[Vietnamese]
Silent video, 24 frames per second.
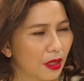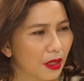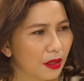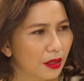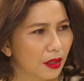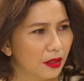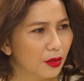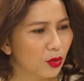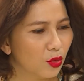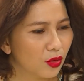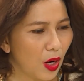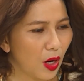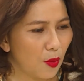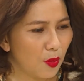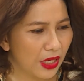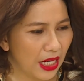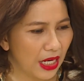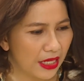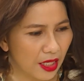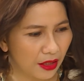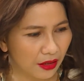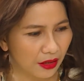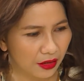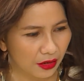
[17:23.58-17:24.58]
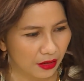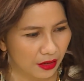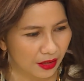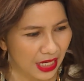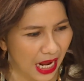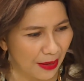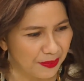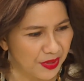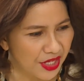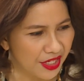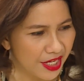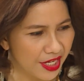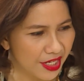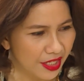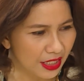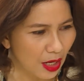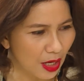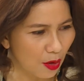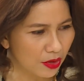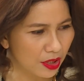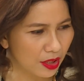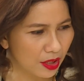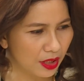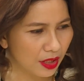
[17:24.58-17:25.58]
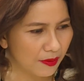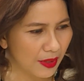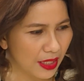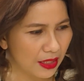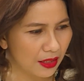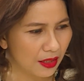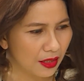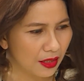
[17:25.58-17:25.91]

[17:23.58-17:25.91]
Trời ơi, vũ công hồi nãy giờ tưởng đạp dây điện đâu dưới vậy?